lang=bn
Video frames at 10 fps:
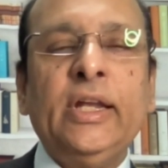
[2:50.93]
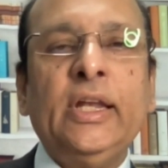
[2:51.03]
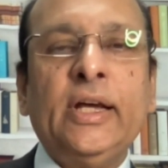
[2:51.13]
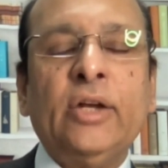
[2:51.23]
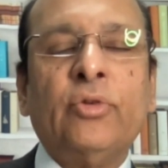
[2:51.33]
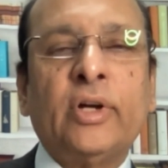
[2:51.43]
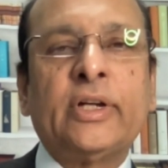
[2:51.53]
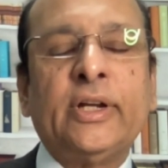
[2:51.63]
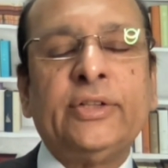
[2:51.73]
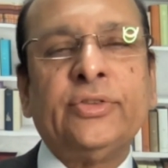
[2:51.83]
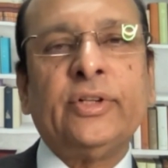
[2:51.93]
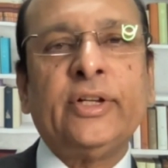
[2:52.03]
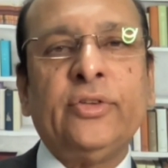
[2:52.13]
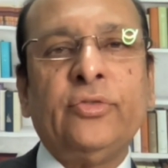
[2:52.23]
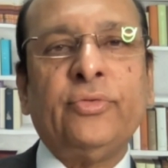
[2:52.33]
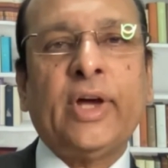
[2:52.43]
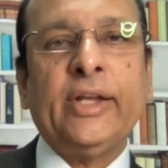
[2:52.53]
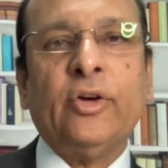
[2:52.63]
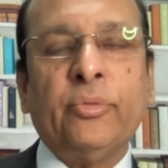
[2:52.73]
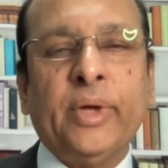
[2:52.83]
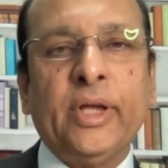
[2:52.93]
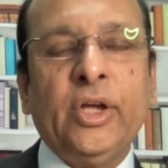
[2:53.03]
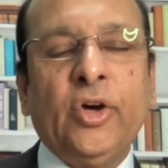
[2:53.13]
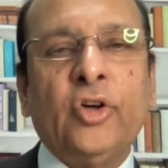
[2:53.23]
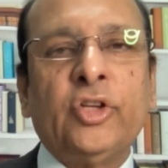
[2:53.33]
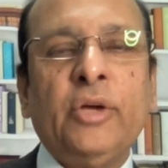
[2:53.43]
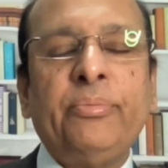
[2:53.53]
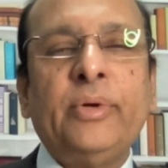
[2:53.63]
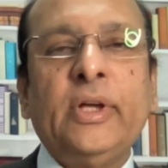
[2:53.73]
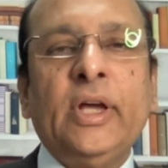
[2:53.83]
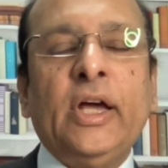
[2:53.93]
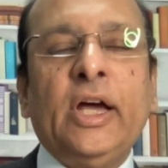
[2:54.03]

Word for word: ইলিগাল ওয়ার্কারের জন্য কিন্তু ফাইন হবে অতএব